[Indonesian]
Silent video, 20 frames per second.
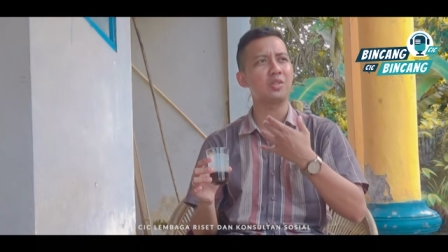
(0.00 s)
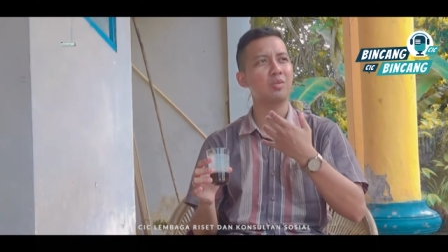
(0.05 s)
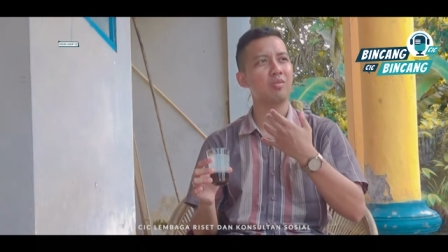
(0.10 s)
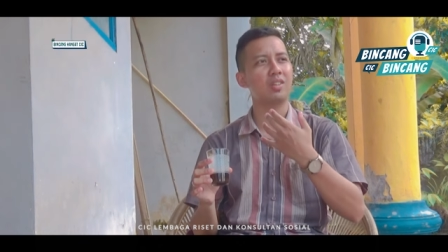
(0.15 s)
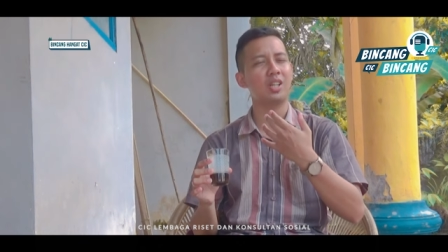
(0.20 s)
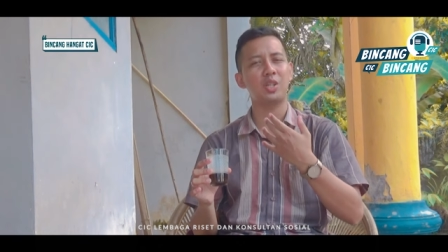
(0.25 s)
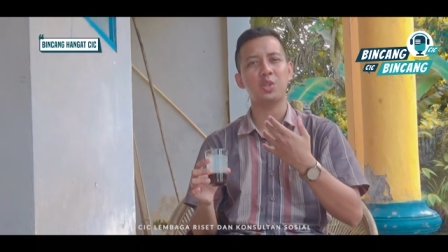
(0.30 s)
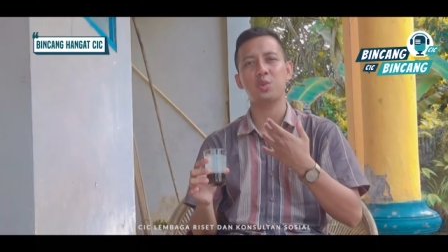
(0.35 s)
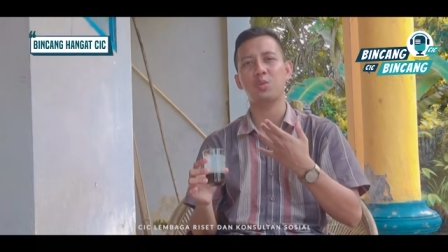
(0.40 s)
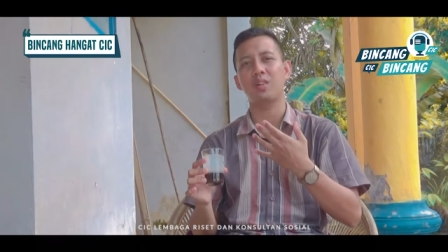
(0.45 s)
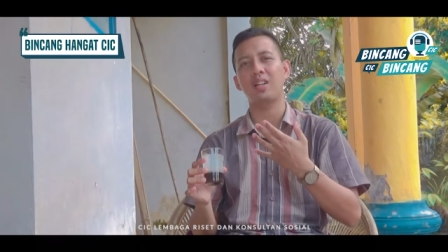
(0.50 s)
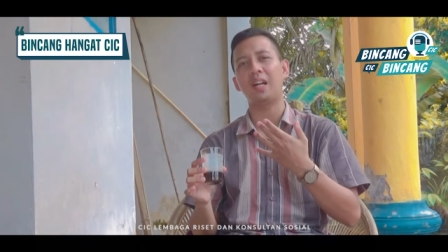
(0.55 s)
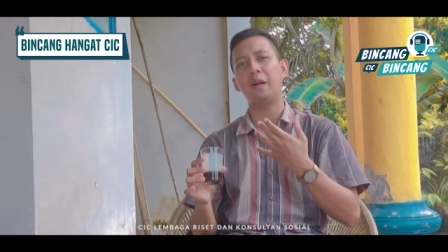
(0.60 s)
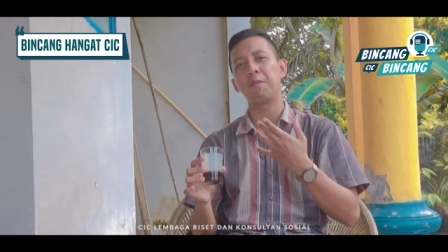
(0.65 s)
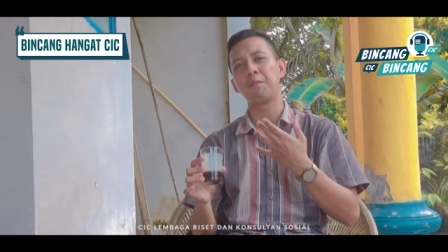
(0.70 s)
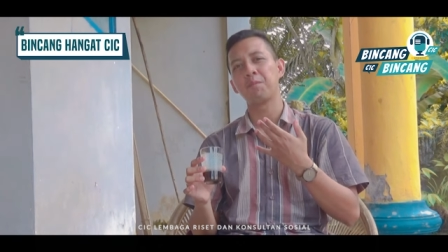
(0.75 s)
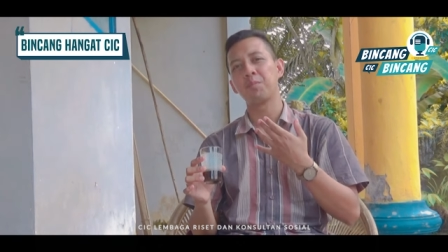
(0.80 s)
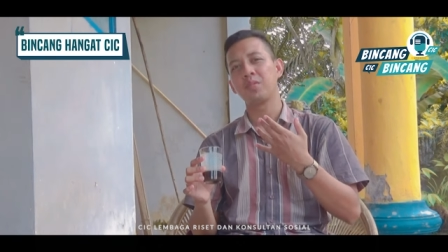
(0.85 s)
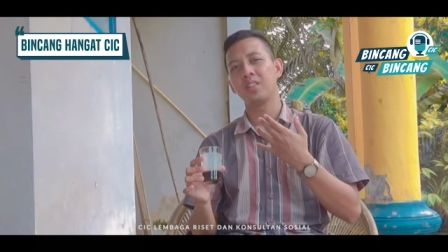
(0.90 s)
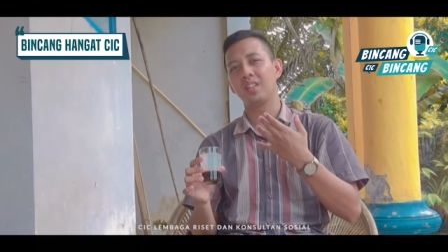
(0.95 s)
suara-suara
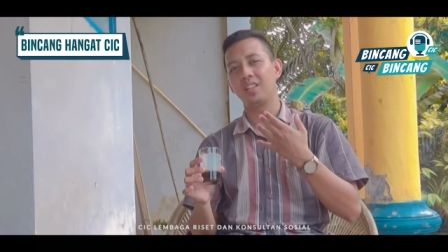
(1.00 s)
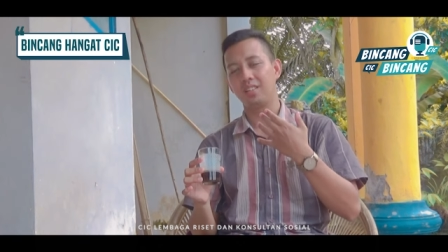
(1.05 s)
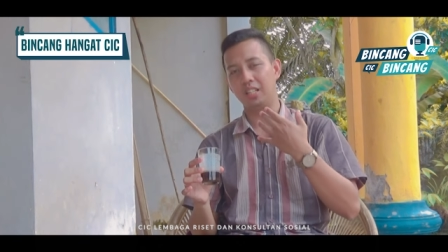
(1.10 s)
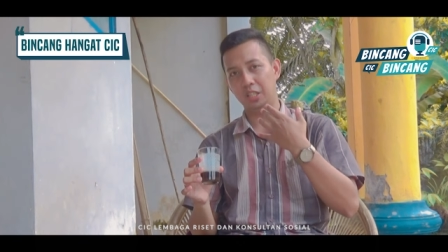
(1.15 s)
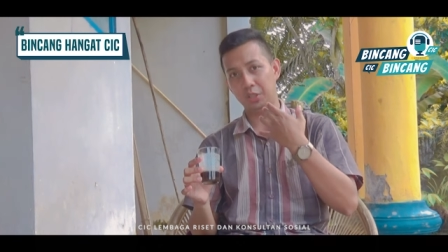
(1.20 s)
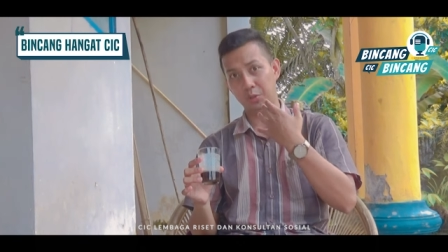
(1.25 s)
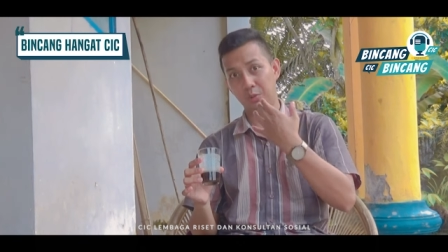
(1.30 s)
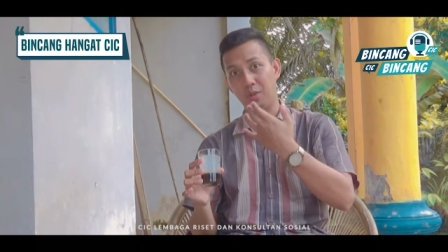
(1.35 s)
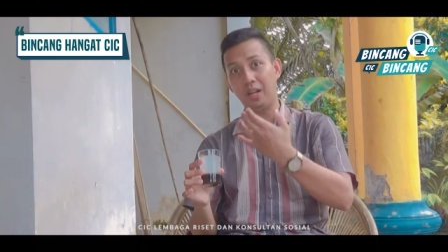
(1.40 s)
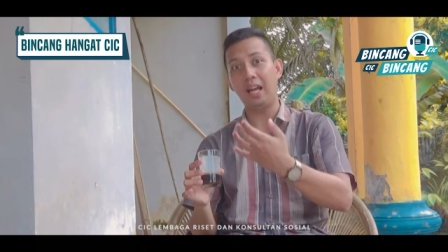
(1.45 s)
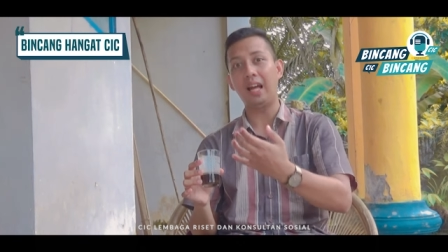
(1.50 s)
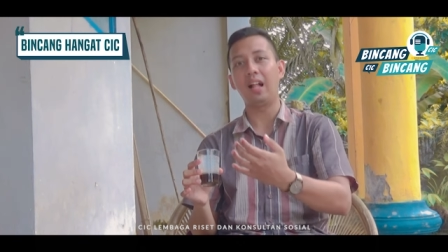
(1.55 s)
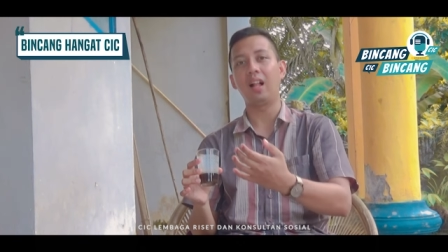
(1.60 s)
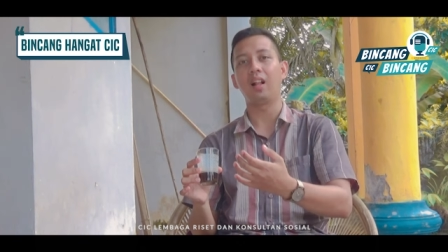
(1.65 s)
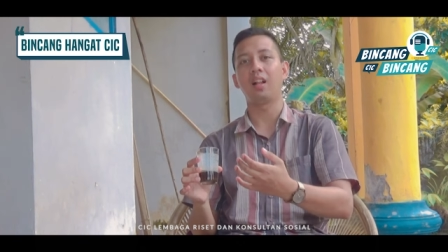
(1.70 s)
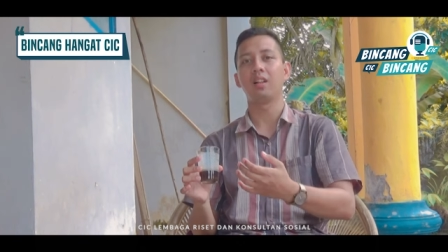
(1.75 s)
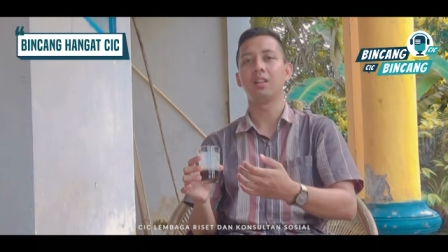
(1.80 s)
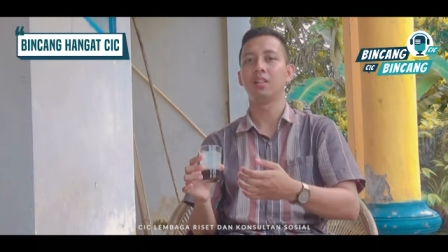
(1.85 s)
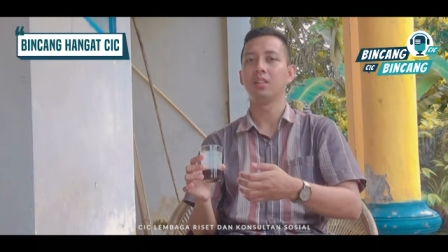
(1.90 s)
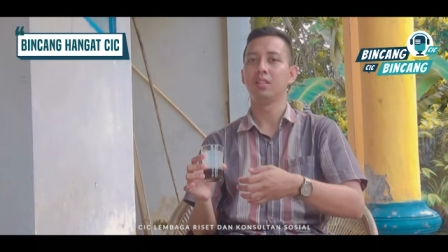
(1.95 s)

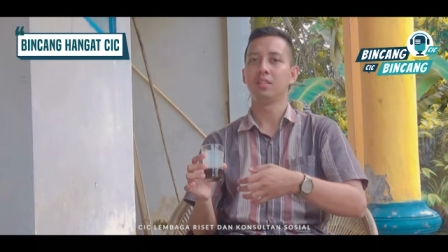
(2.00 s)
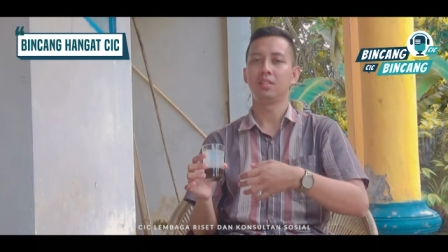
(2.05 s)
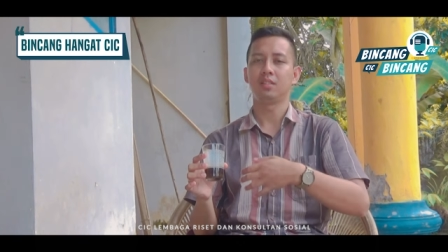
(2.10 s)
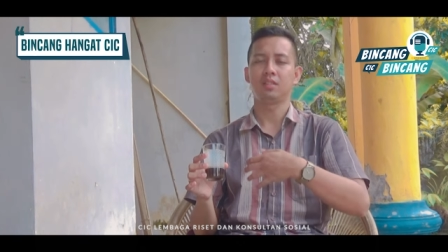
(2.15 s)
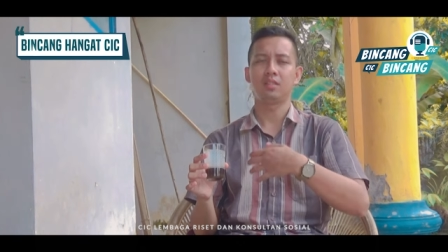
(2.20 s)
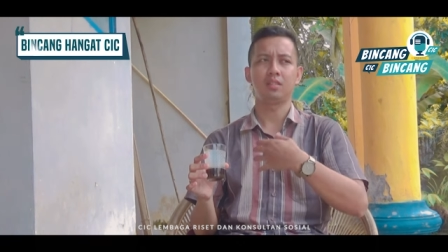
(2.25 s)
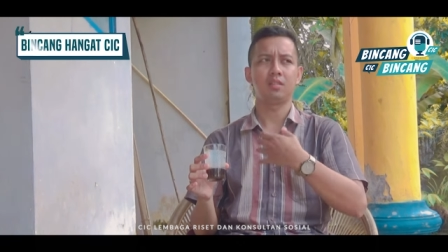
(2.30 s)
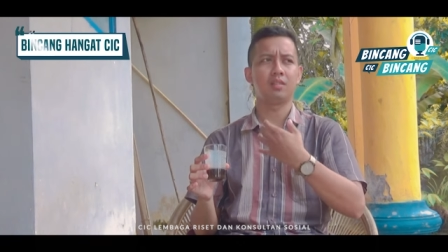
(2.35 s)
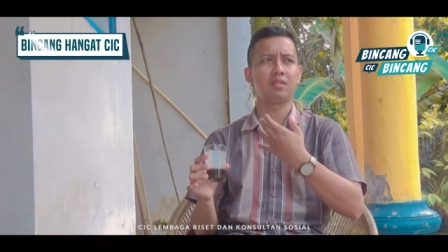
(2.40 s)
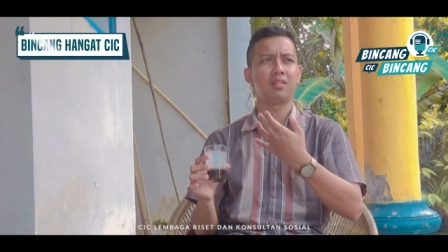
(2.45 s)
natural Eh,